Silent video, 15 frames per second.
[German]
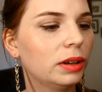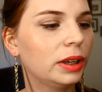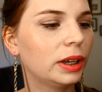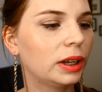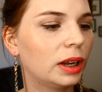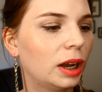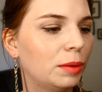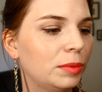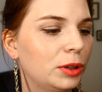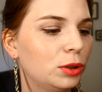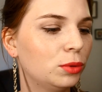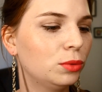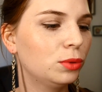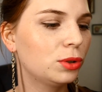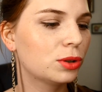Eclat
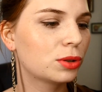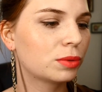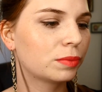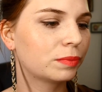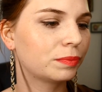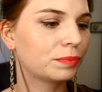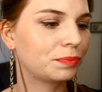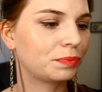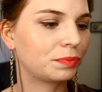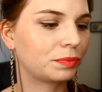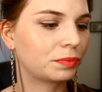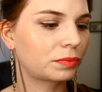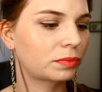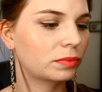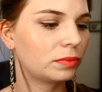Minute
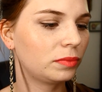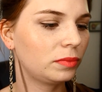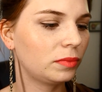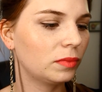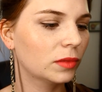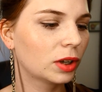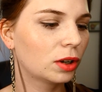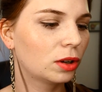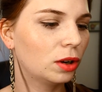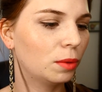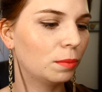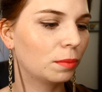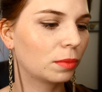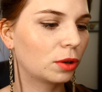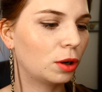
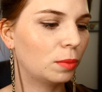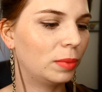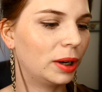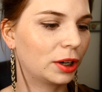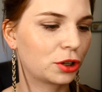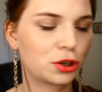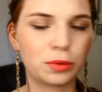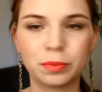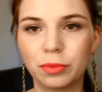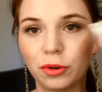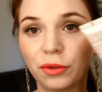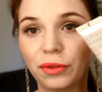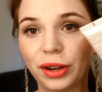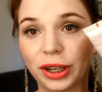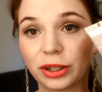Complexion
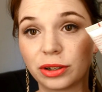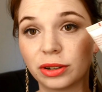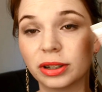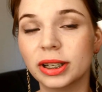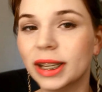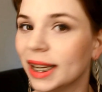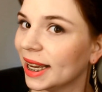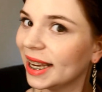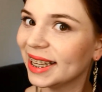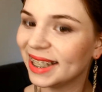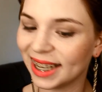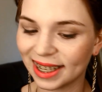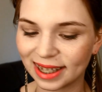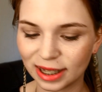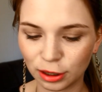Perfector.
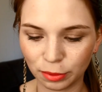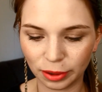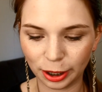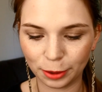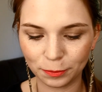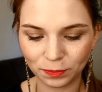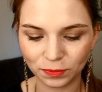Der ist dabei.